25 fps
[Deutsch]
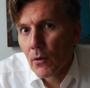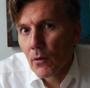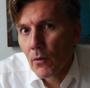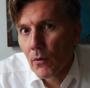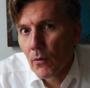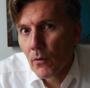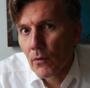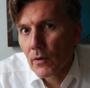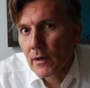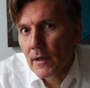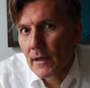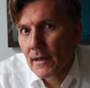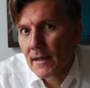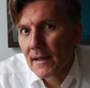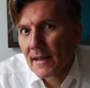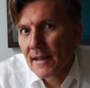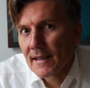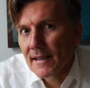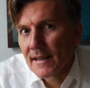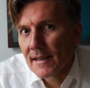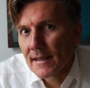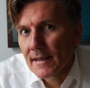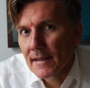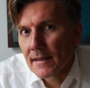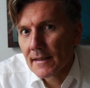oder
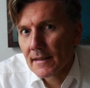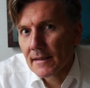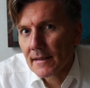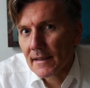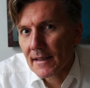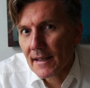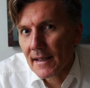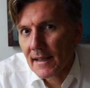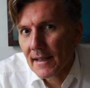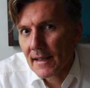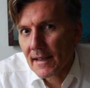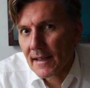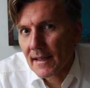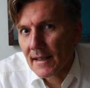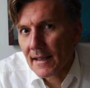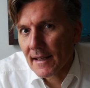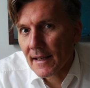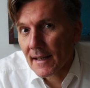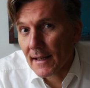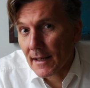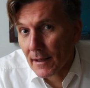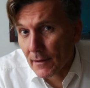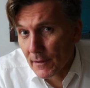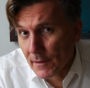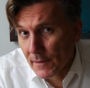Ihre
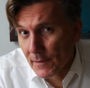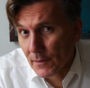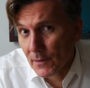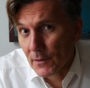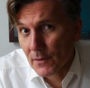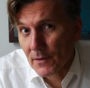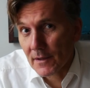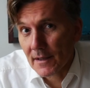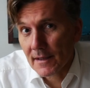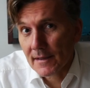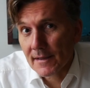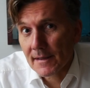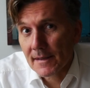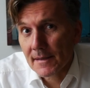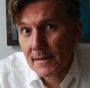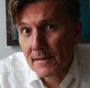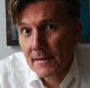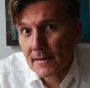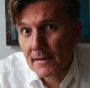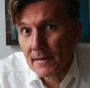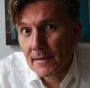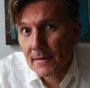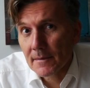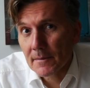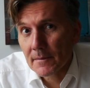Herausforderung
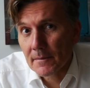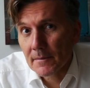ganz